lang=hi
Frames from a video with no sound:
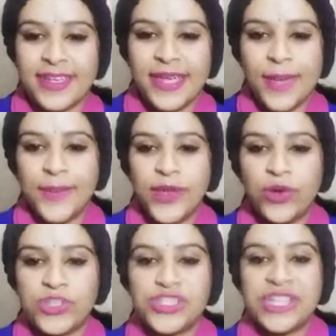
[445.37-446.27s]

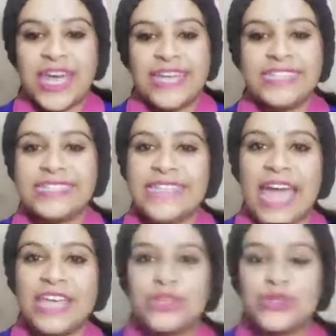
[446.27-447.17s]
मनोहर जी नाइस
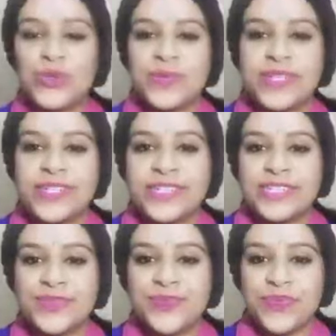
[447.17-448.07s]
थैंक यू सो
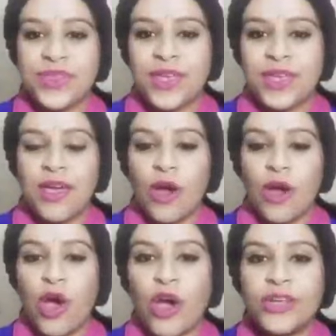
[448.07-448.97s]
मच
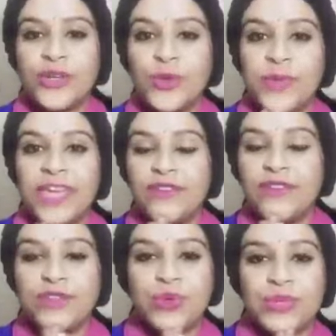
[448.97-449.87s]
और रूबी
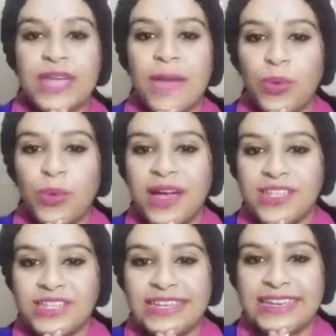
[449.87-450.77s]
नवजोत आप लोग कहाँ
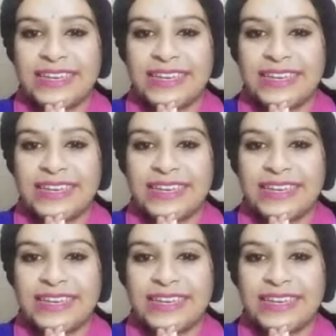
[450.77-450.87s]
चले गए